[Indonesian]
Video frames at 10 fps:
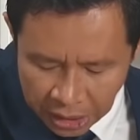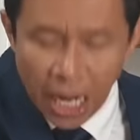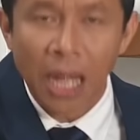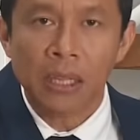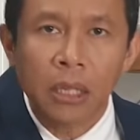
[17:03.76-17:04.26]

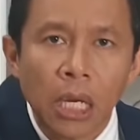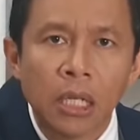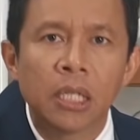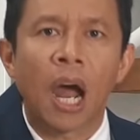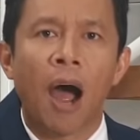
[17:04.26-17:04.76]
dia
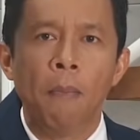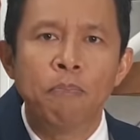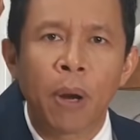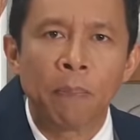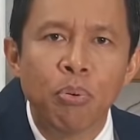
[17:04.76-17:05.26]

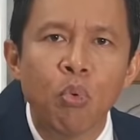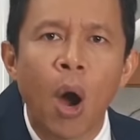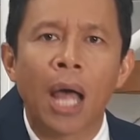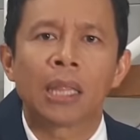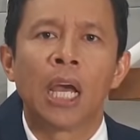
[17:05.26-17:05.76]
tidak
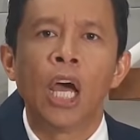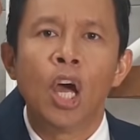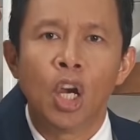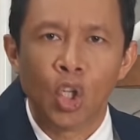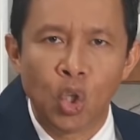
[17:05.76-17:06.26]
berbuat
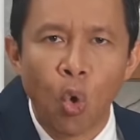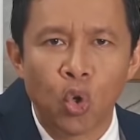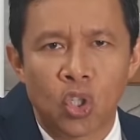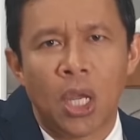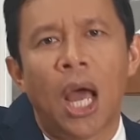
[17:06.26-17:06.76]

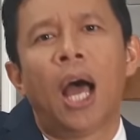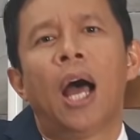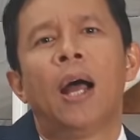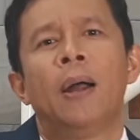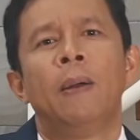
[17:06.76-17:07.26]
dosa.
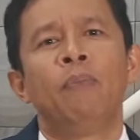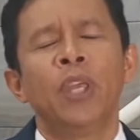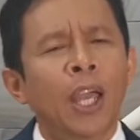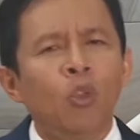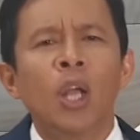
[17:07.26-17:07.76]

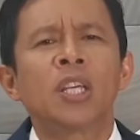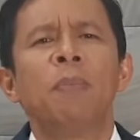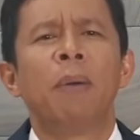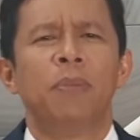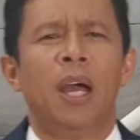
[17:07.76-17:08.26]
Itulah
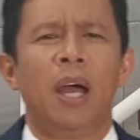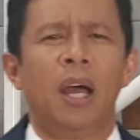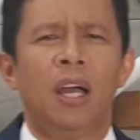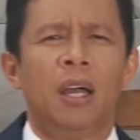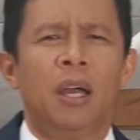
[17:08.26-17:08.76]
sebabnya
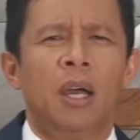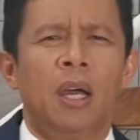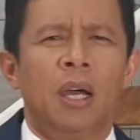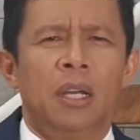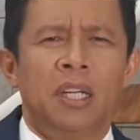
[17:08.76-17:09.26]

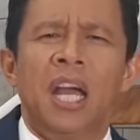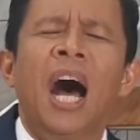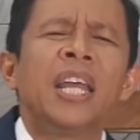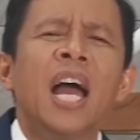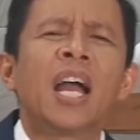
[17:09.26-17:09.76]
di
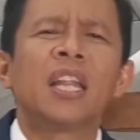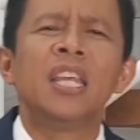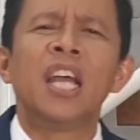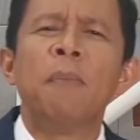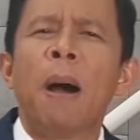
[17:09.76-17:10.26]
hari yang
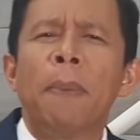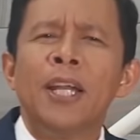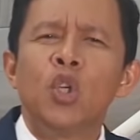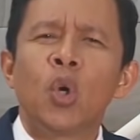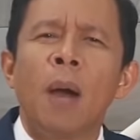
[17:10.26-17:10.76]
ketiga
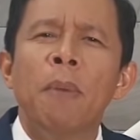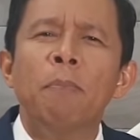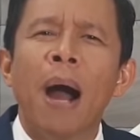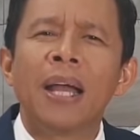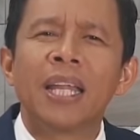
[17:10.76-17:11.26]
Bapak di surga
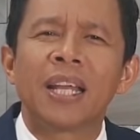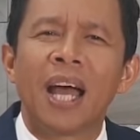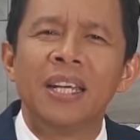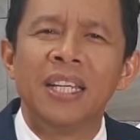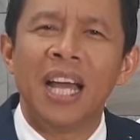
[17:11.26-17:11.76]

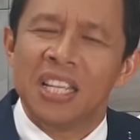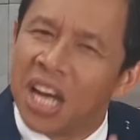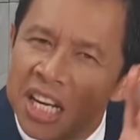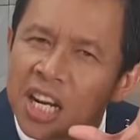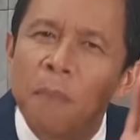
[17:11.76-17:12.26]
membangkitkan dia.
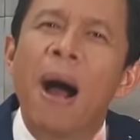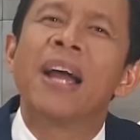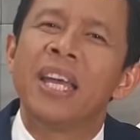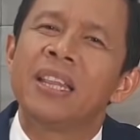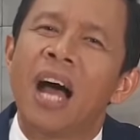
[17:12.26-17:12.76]
Jadi
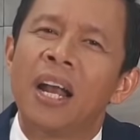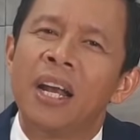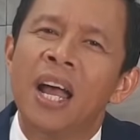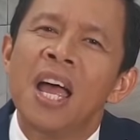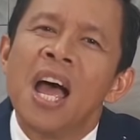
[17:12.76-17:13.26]
kebangkitan
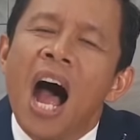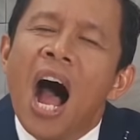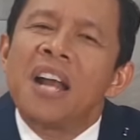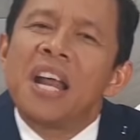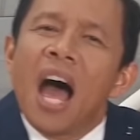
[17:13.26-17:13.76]

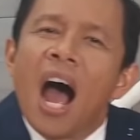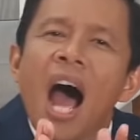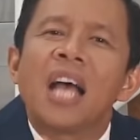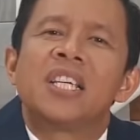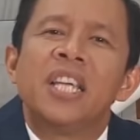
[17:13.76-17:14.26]
adalah
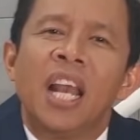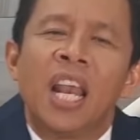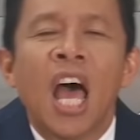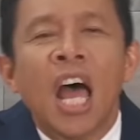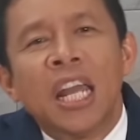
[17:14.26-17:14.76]

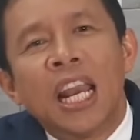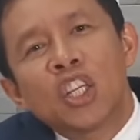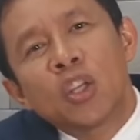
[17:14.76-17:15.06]
hasil dari